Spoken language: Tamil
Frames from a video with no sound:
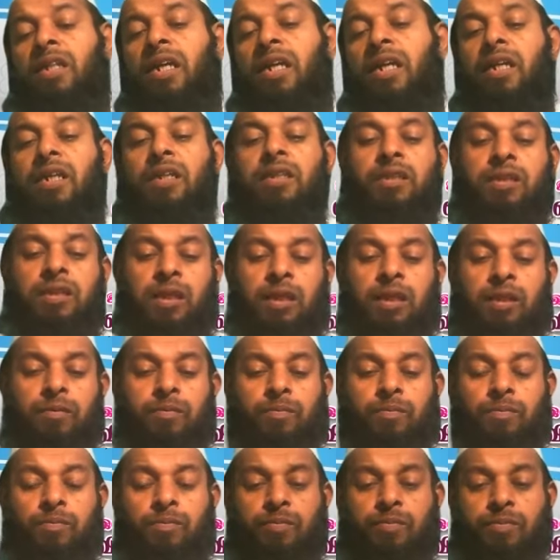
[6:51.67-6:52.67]
நேரத்தில்
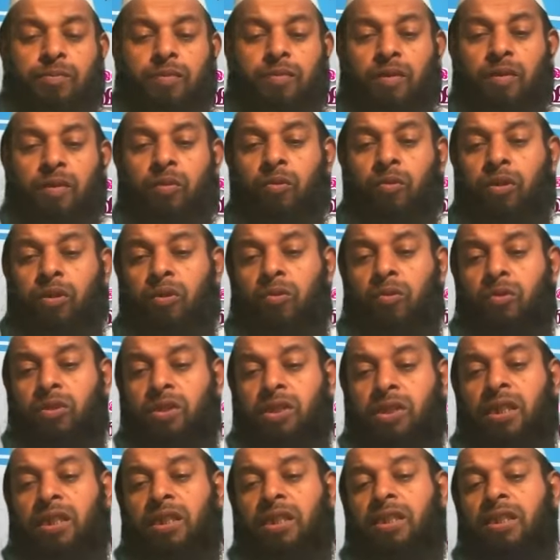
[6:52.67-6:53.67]
ஒரே ஒரு
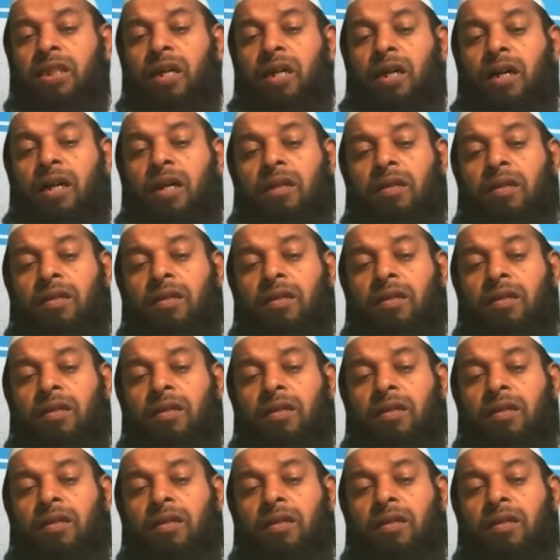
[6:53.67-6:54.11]
சஜிதா